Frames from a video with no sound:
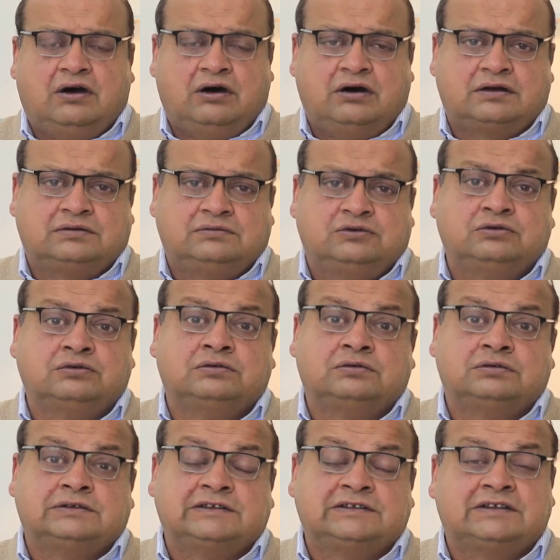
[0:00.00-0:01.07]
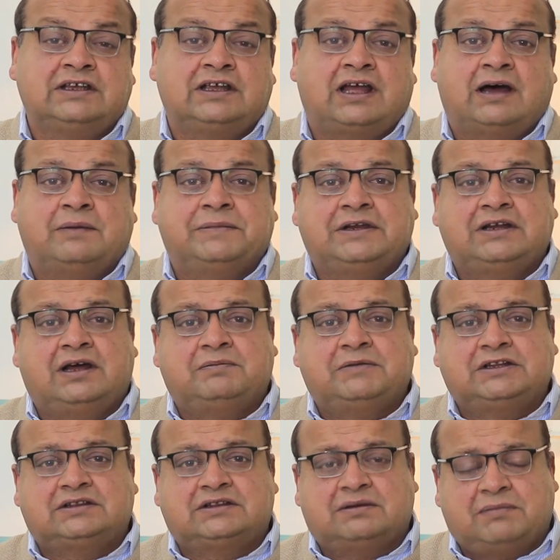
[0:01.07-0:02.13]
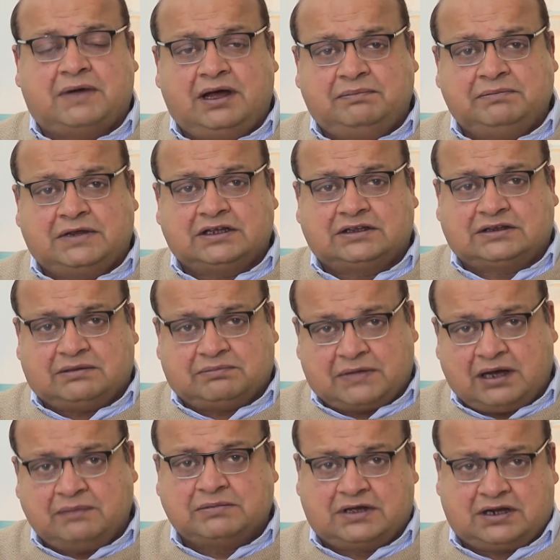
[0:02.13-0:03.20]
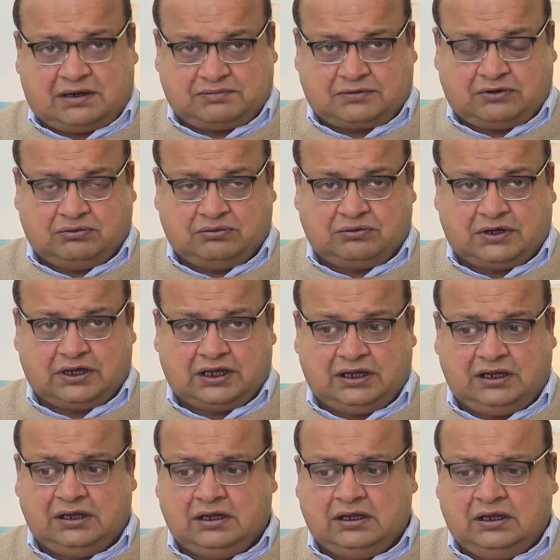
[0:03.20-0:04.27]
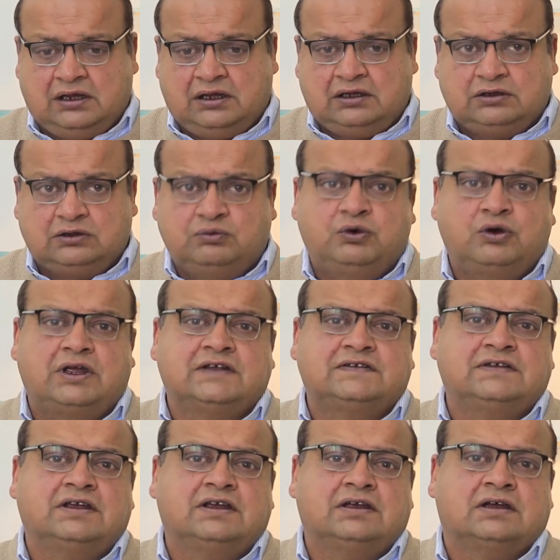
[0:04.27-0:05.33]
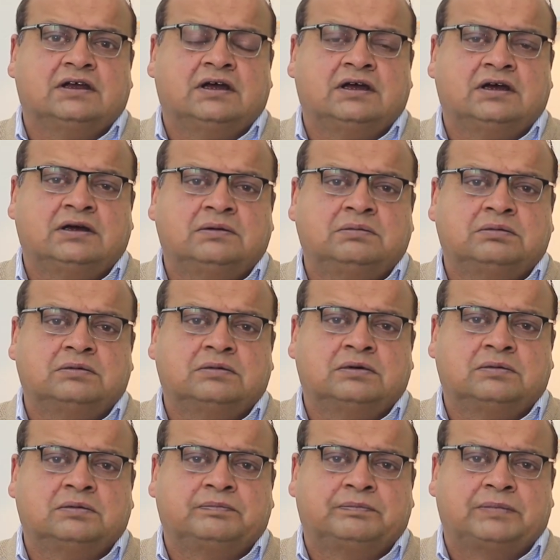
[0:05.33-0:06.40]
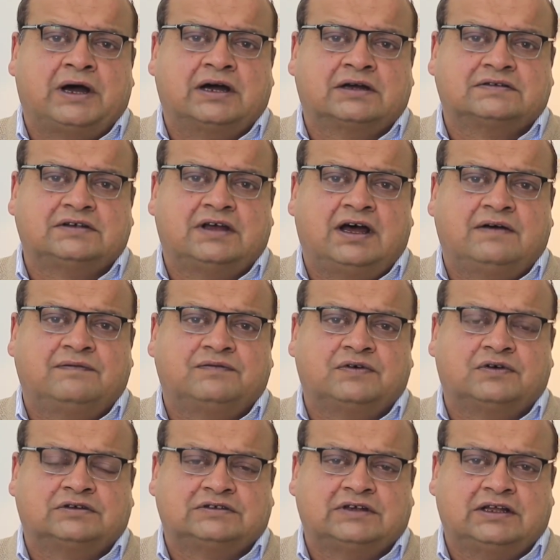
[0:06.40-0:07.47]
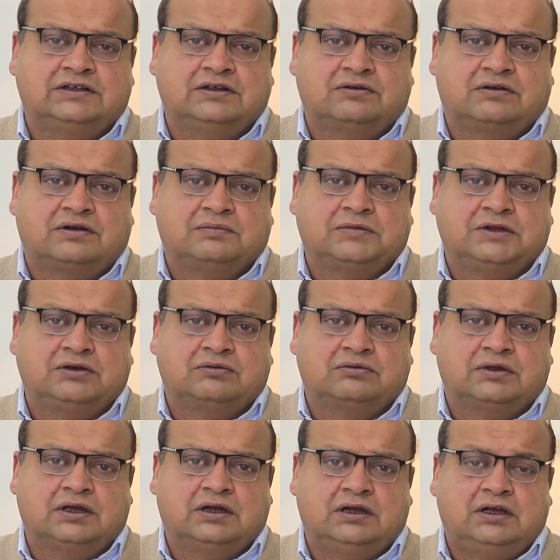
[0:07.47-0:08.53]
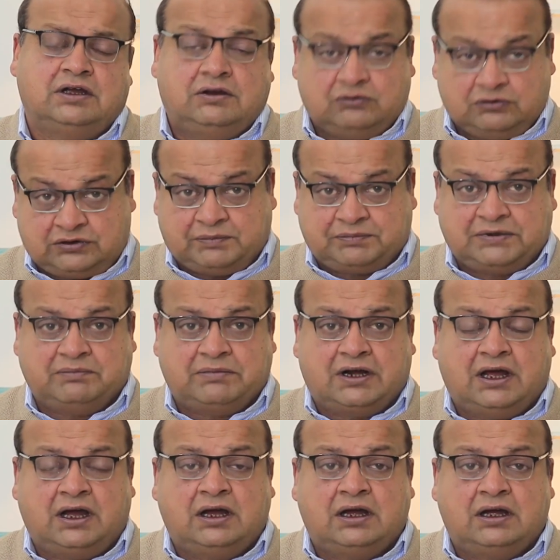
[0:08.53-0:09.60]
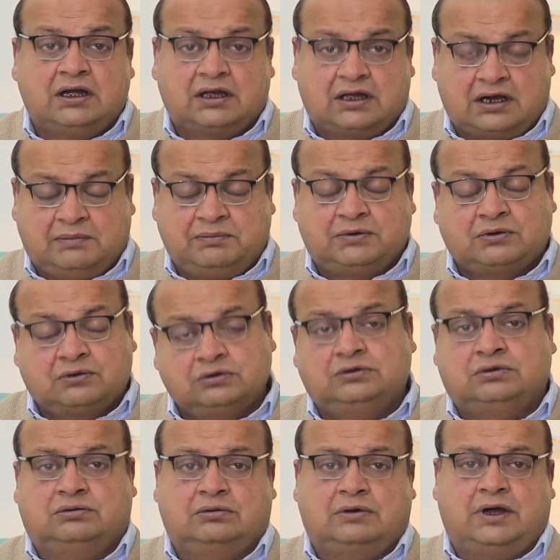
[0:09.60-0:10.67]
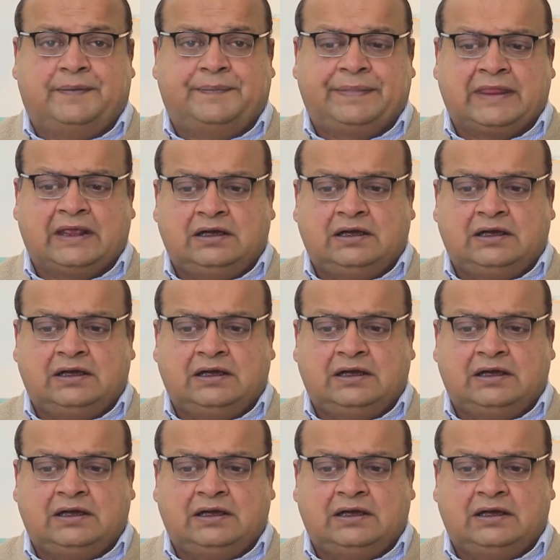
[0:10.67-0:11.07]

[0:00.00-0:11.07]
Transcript: और जो जिसकी काबीना में तमाम के तमाम करप्ट लोग हैं तो वो कैसे पाक साफ और सादे को रमीन हो गया वो सबसे बड़ा करप्ट खुद होगा